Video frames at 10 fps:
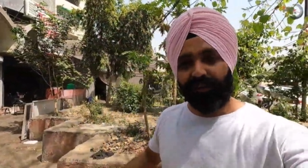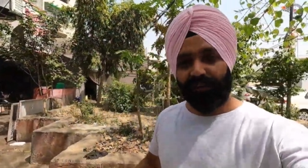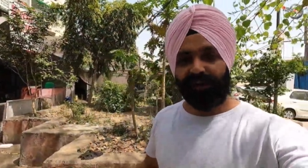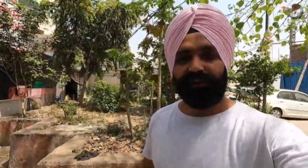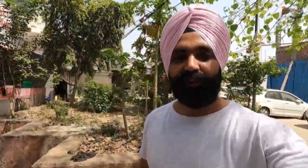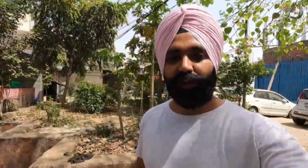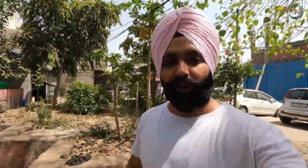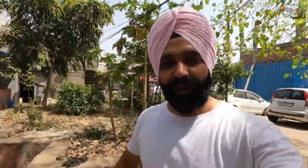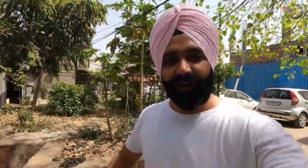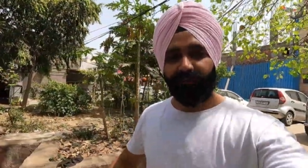बट जो
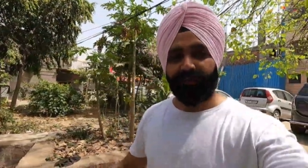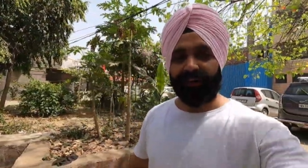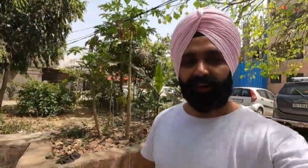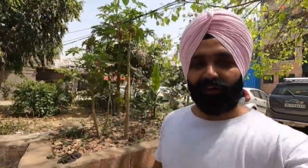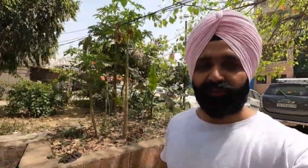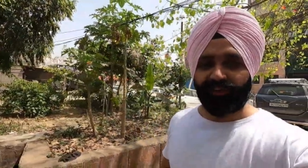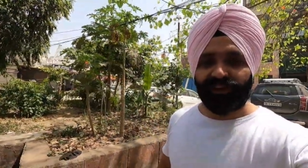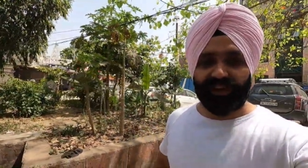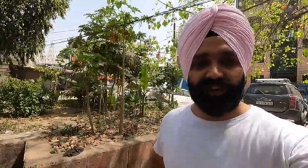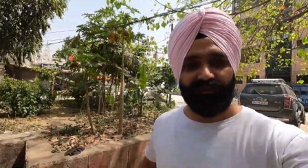रॉयल इनफील्ड का
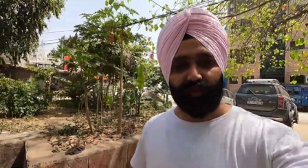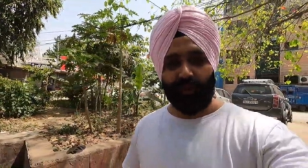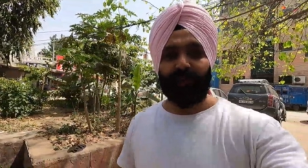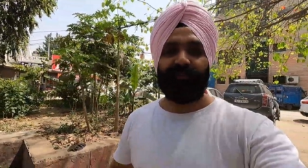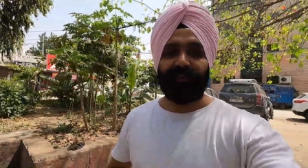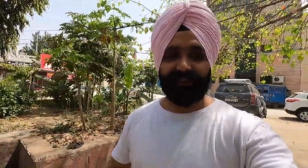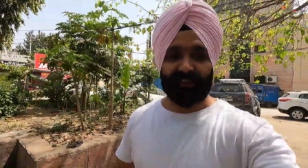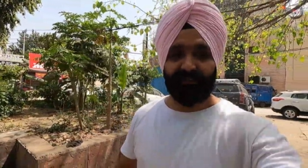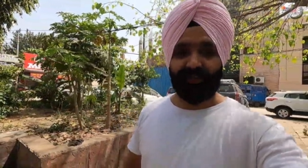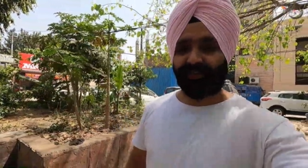ऑफिशियल है वो मैं फ़र्स्ट
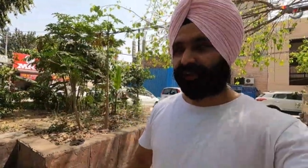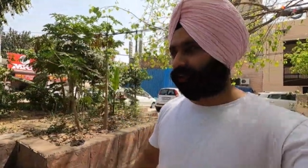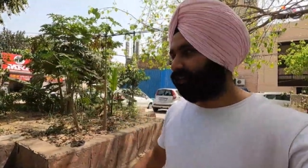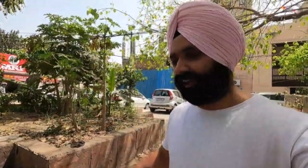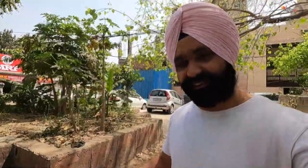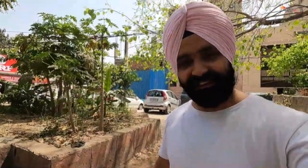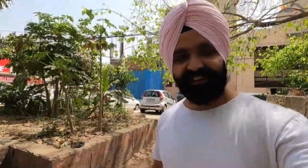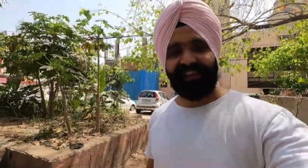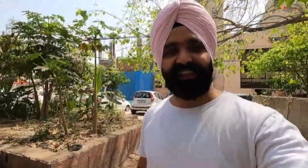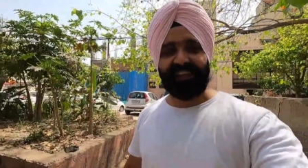टाइम यूज़ कर रहा हूँ लेट्स
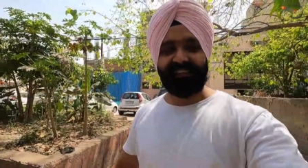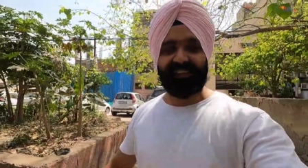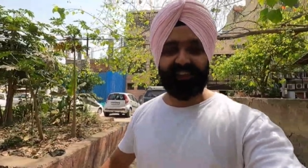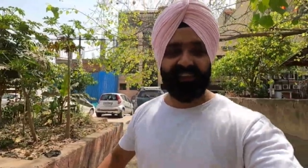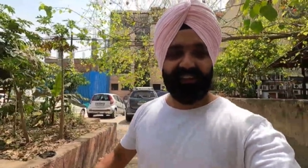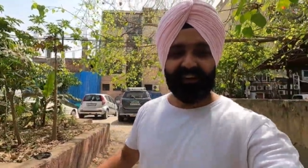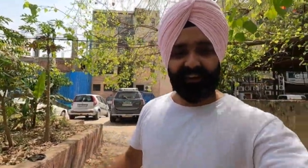सी कि कैसा है